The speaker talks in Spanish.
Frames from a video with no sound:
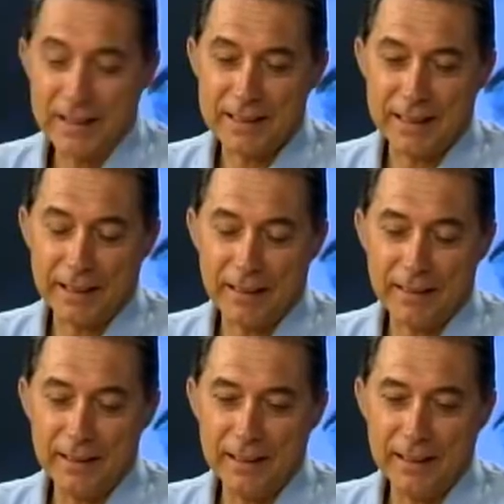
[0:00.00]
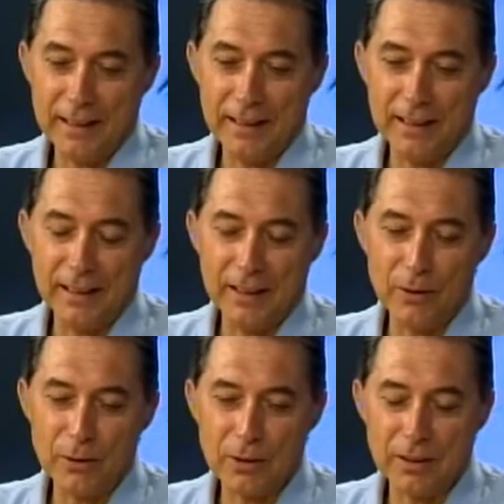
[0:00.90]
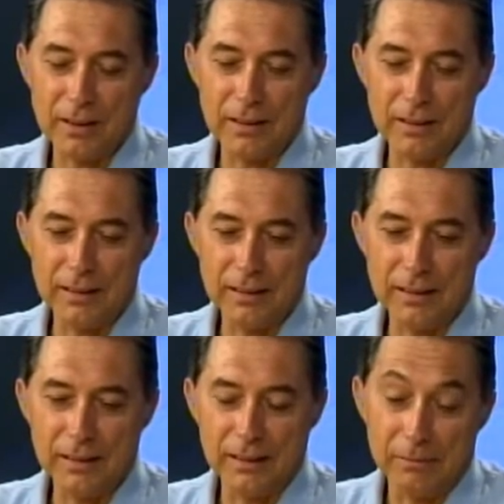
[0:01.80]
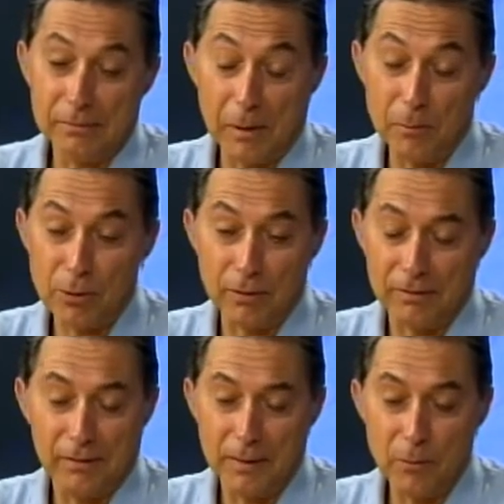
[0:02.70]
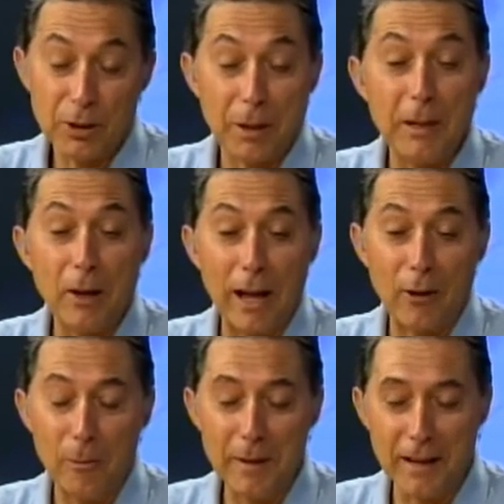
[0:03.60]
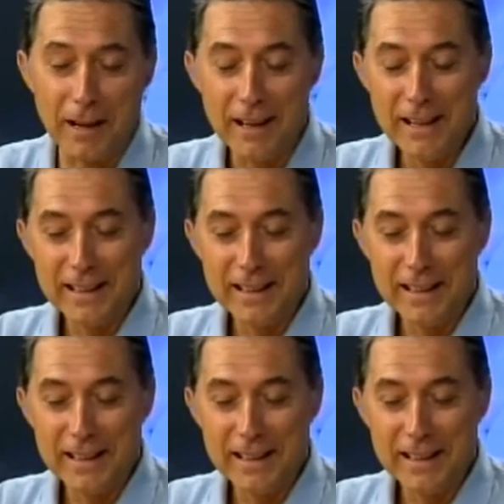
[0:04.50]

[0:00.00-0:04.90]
que esta tarde eh, nos, eh, vamos, hemos terminado la comida